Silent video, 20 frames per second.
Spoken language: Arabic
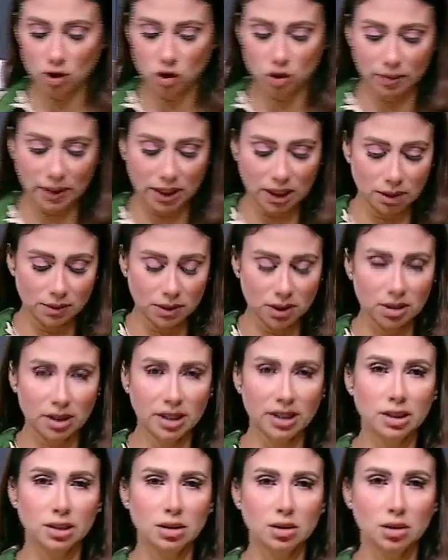معانا مين
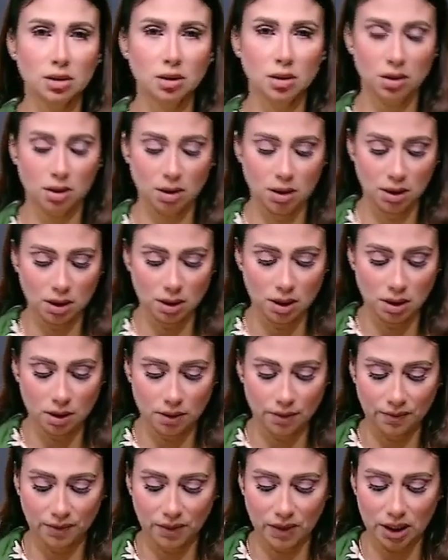تاني
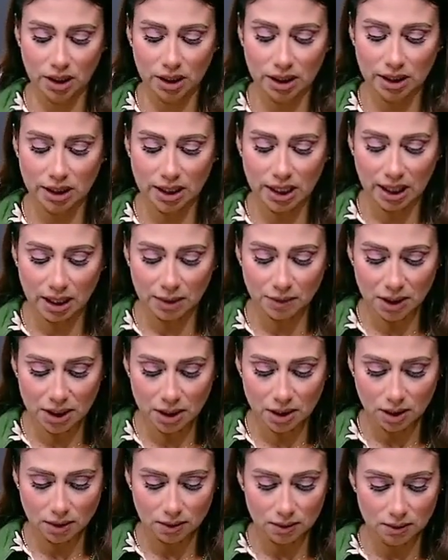يا اميره